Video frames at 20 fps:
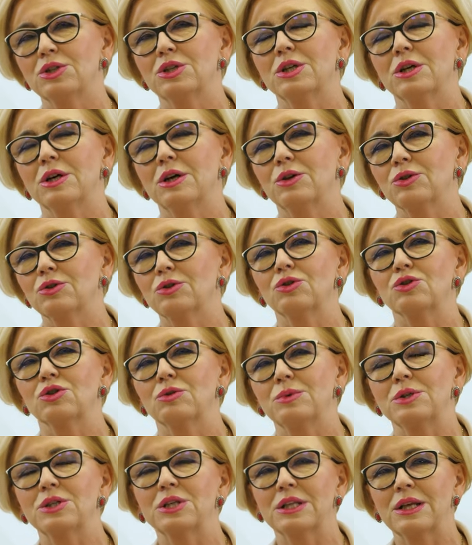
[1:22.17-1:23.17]
się o to,
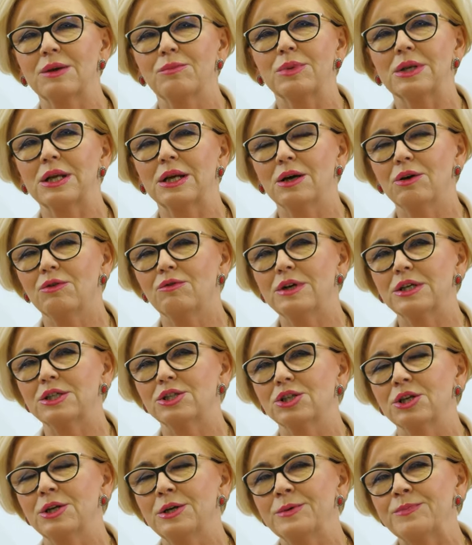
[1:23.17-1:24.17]
że będzie nam
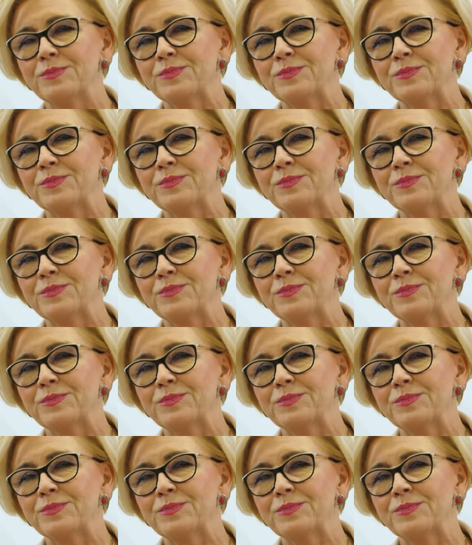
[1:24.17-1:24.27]
brakować